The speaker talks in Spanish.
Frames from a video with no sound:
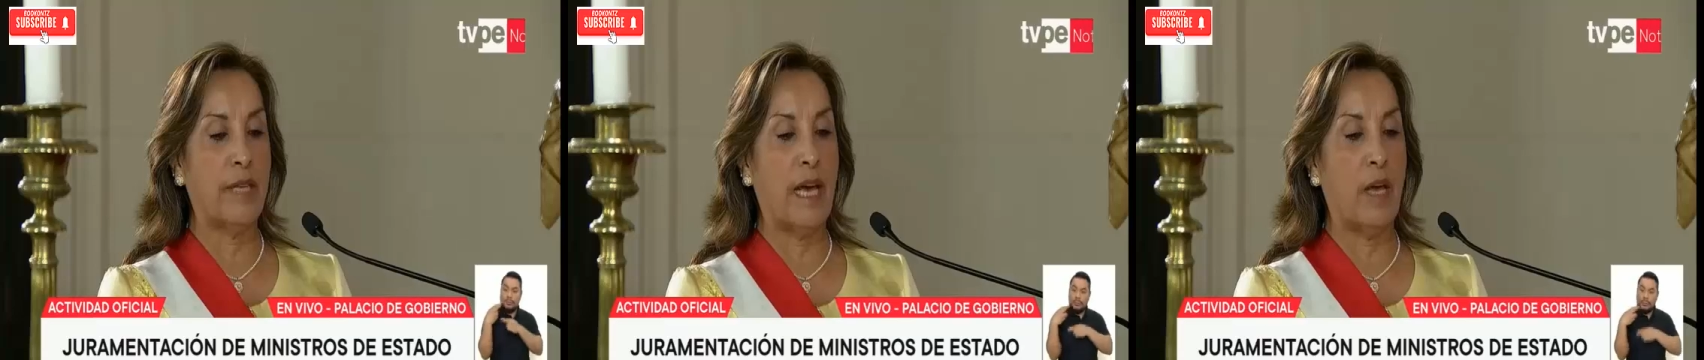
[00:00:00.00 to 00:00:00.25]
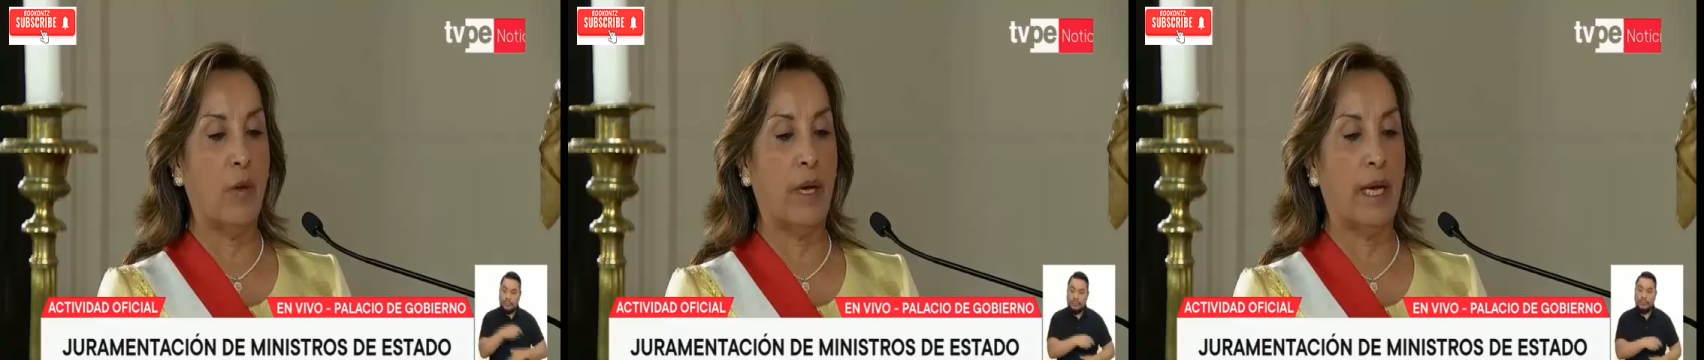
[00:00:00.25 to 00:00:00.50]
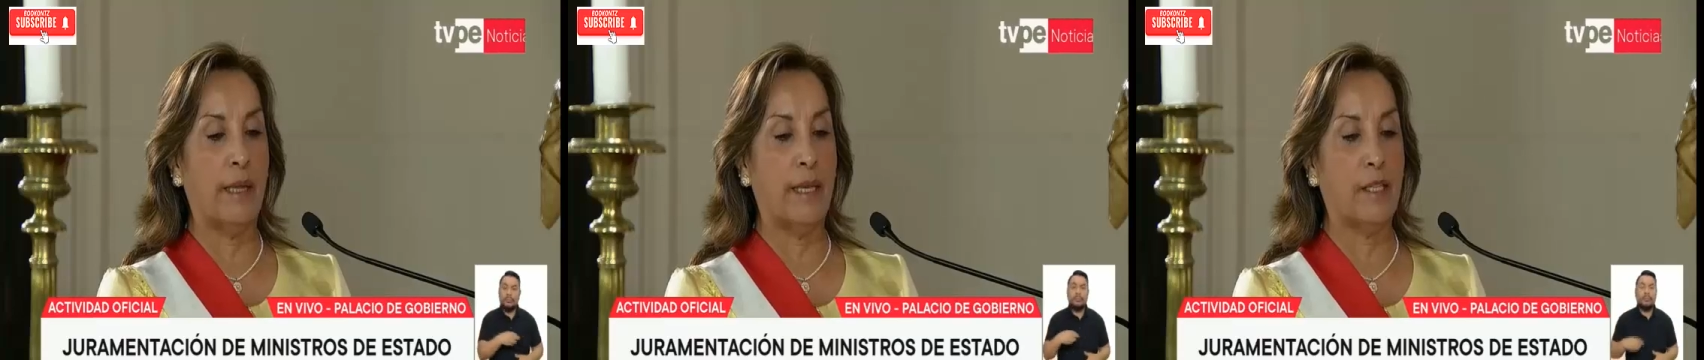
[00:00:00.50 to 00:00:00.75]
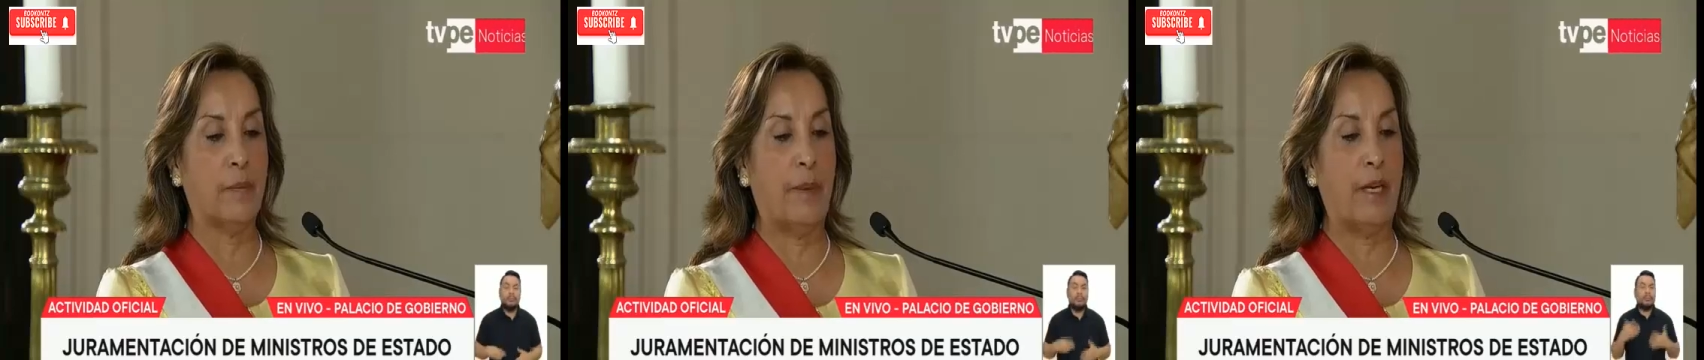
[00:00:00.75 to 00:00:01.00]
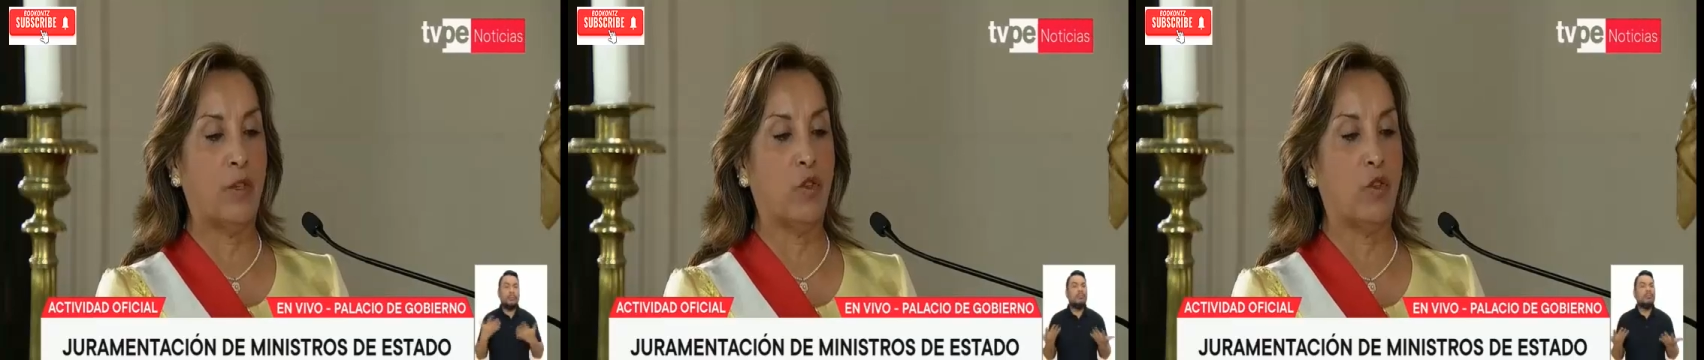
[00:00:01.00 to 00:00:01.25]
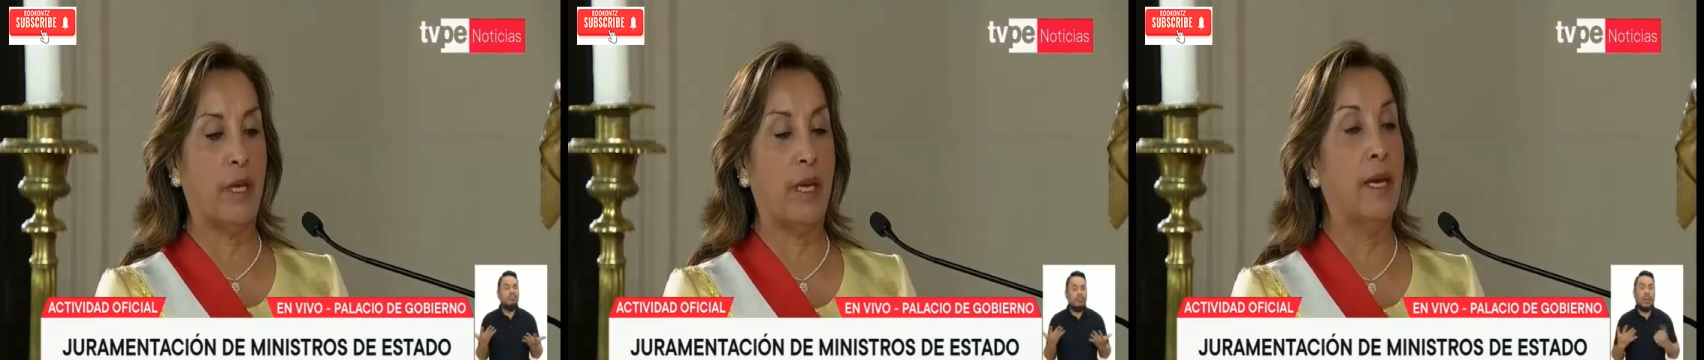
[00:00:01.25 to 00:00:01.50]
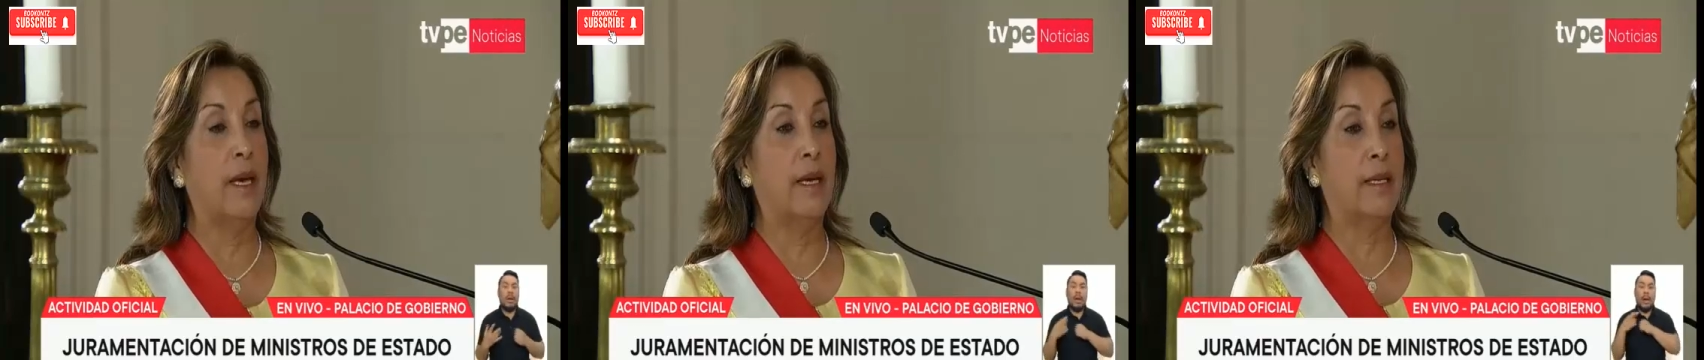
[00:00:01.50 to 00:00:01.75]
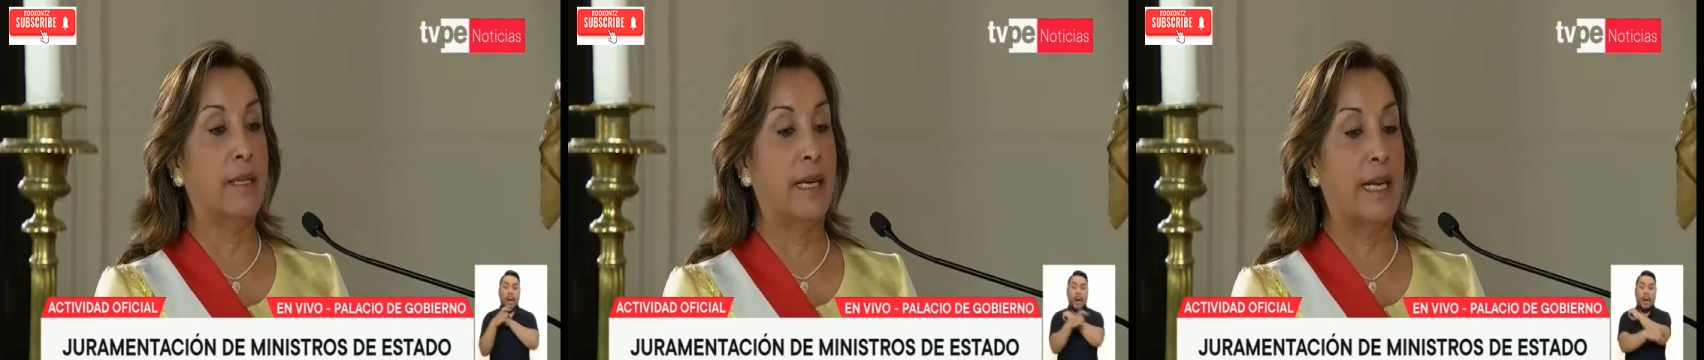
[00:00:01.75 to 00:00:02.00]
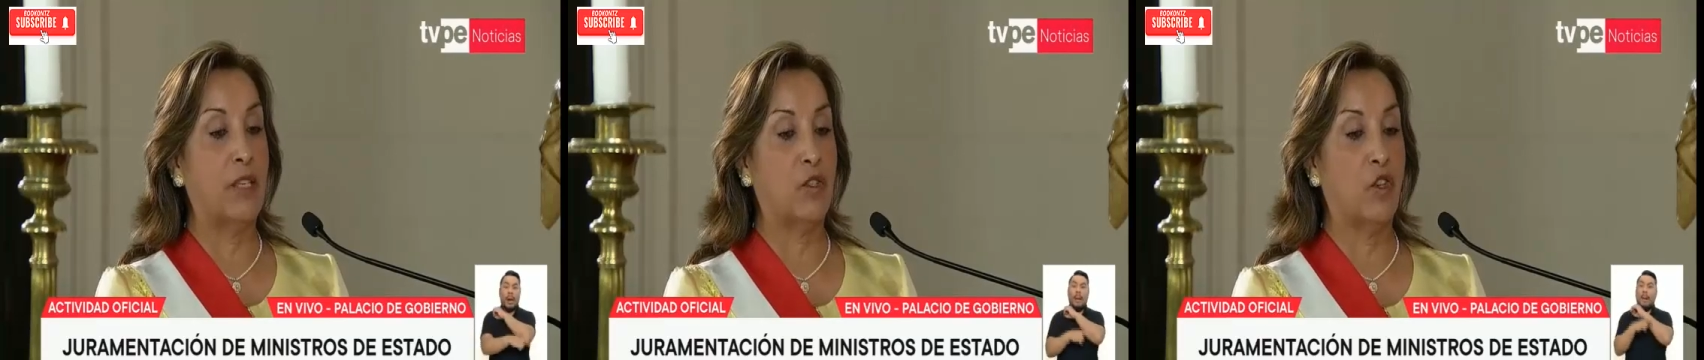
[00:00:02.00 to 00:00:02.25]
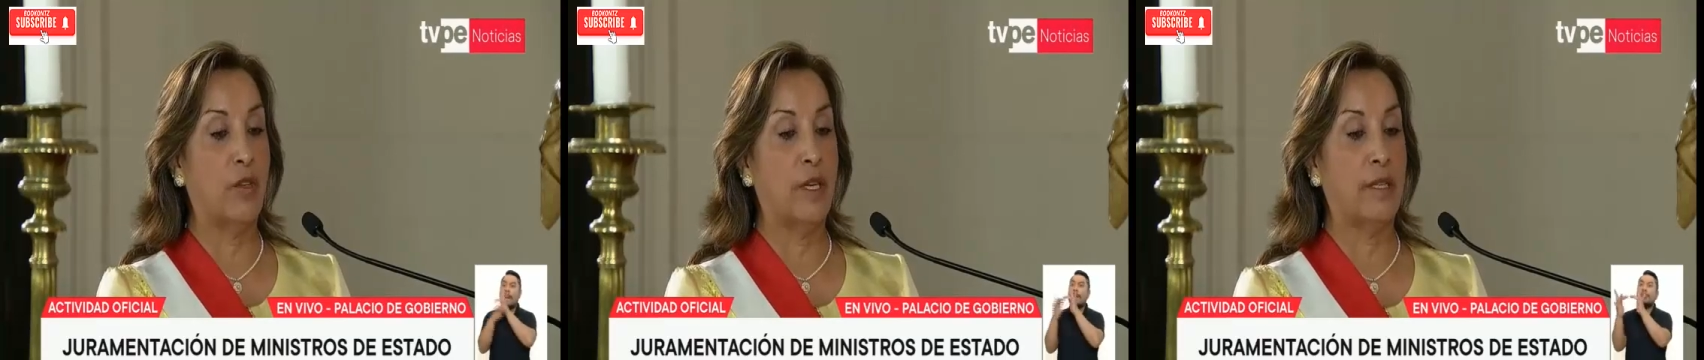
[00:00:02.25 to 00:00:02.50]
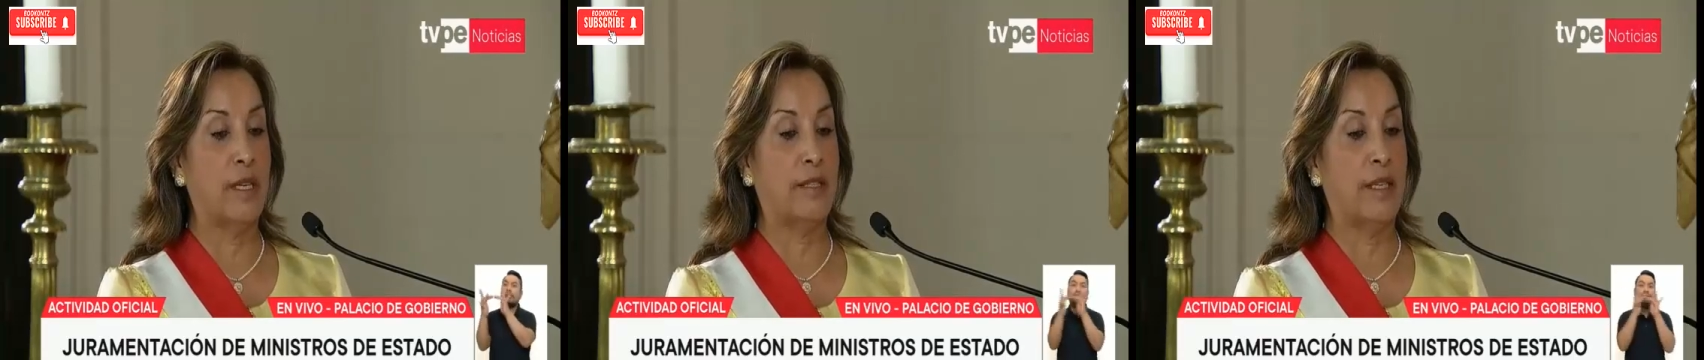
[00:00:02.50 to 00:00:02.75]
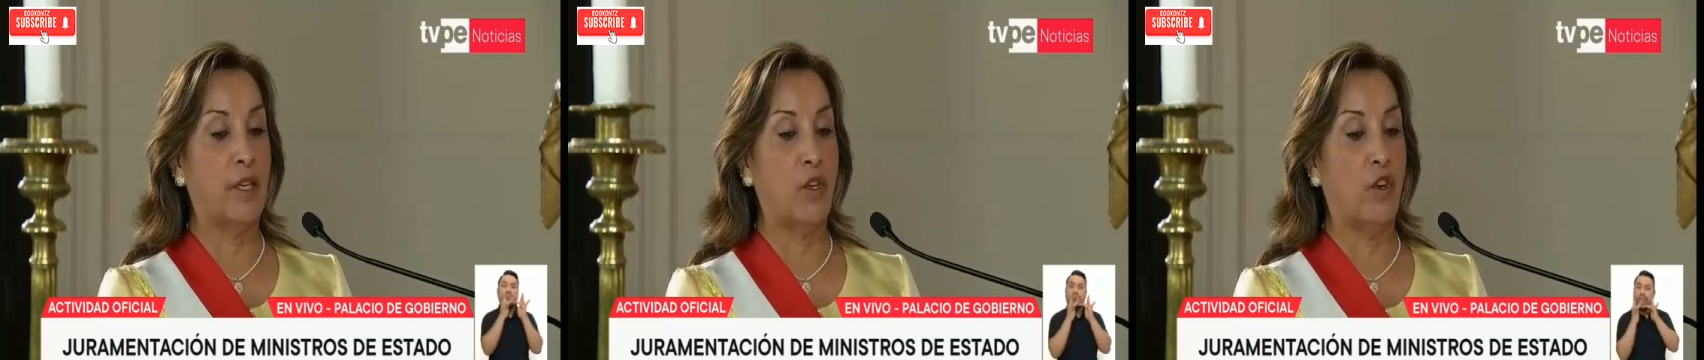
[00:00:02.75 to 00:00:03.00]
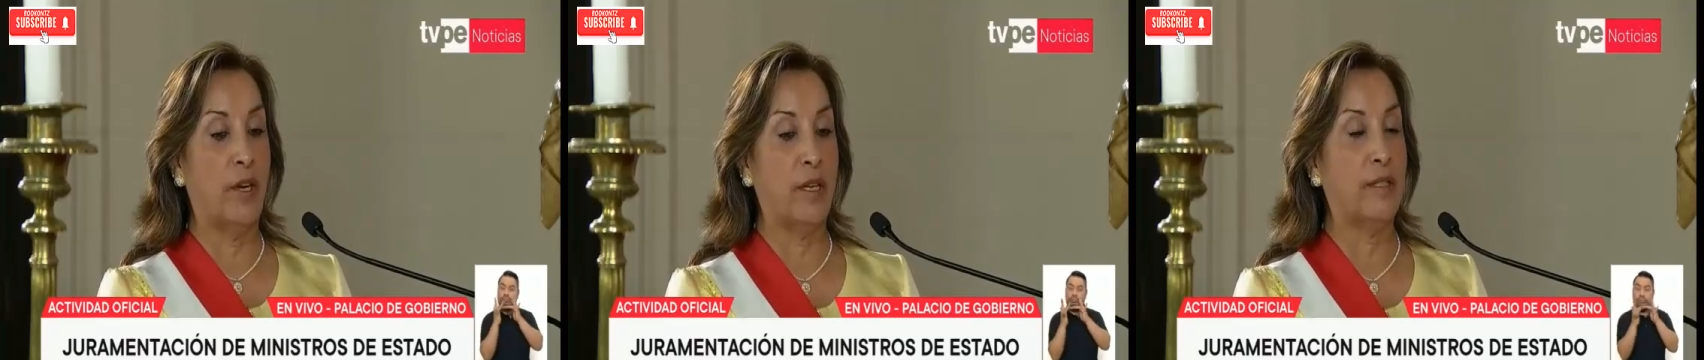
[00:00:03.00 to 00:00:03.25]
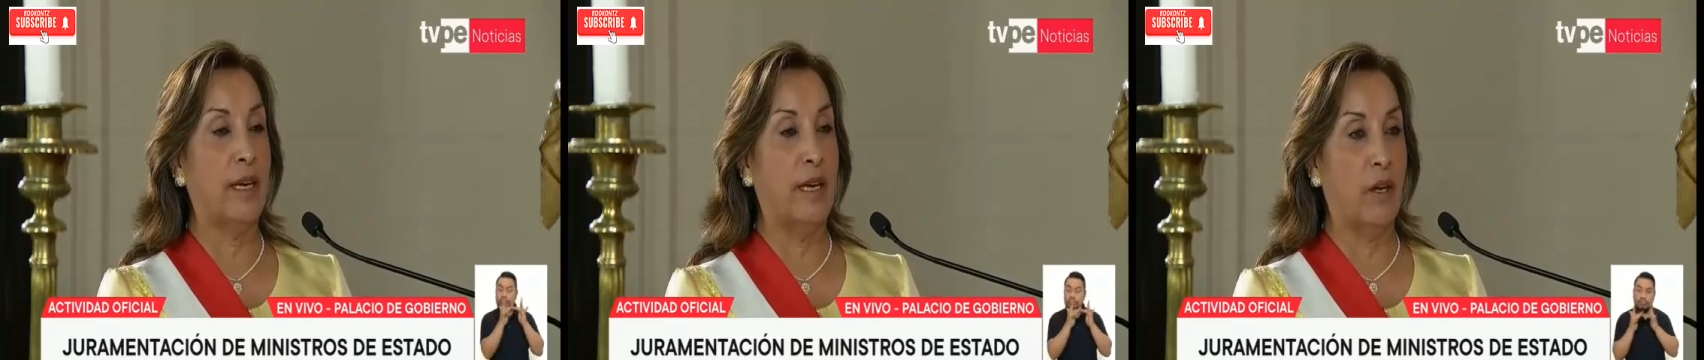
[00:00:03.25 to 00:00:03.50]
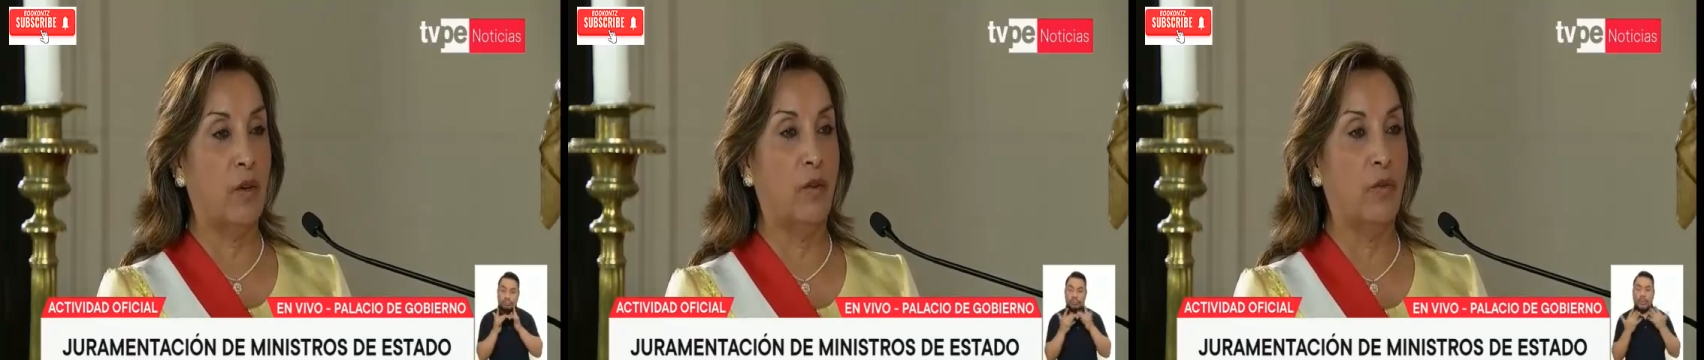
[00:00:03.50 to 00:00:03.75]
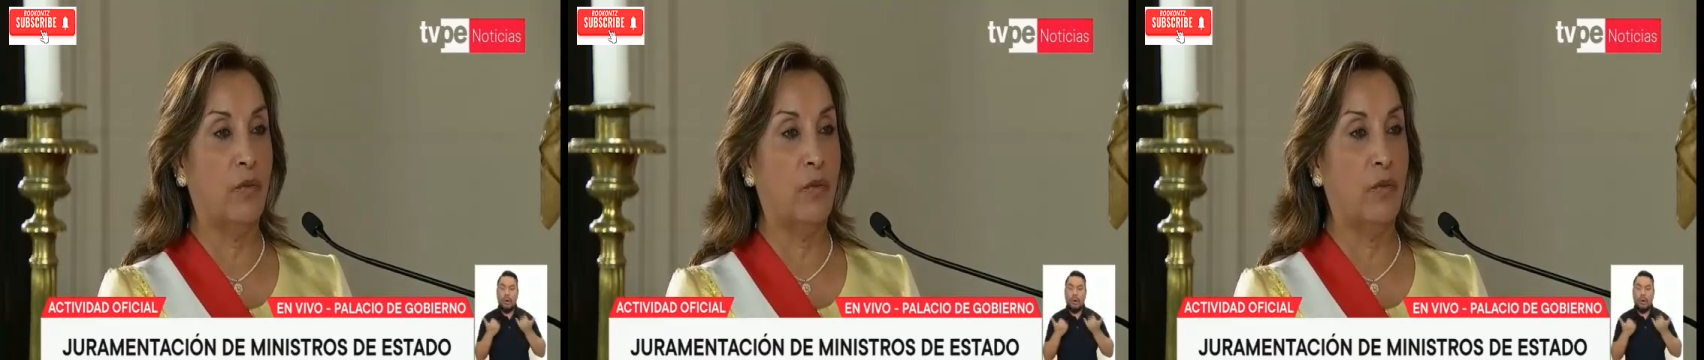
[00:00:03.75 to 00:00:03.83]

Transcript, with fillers: Estado en el despacho de Relaciones Exteriores que le